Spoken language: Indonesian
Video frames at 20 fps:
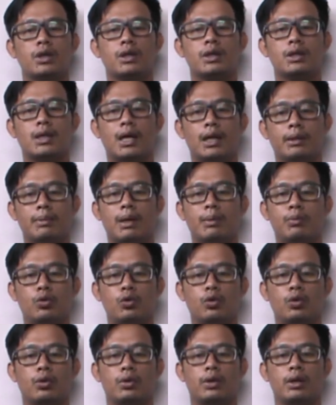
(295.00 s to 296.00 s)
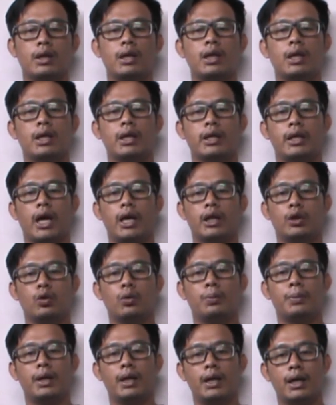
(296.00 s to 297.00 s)
saat mabung yaitu
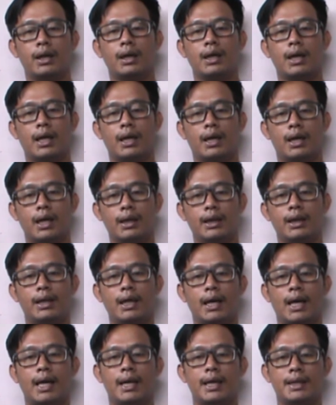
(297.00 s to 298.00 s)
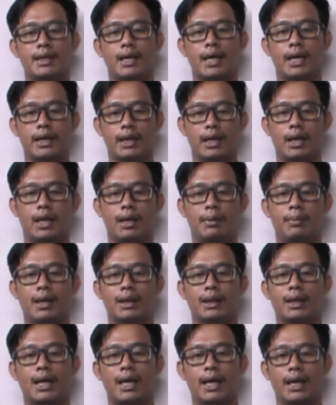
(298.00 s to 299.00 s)
benar karena tidak ada cahaya
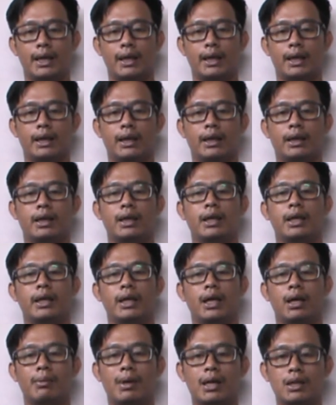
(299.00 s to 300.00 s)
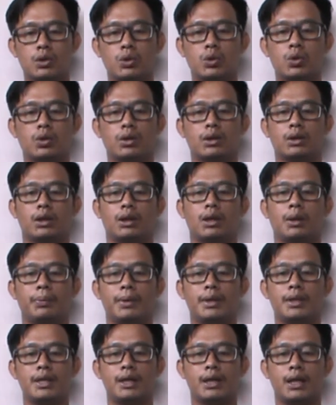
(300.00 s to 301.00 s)
matahari yang masuk
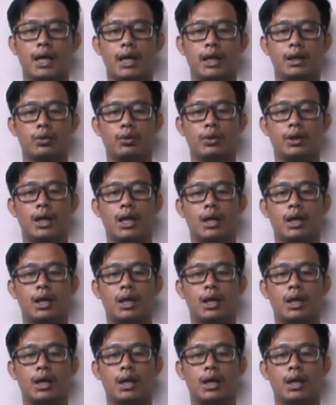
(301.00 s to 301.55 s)
tetapi jika itu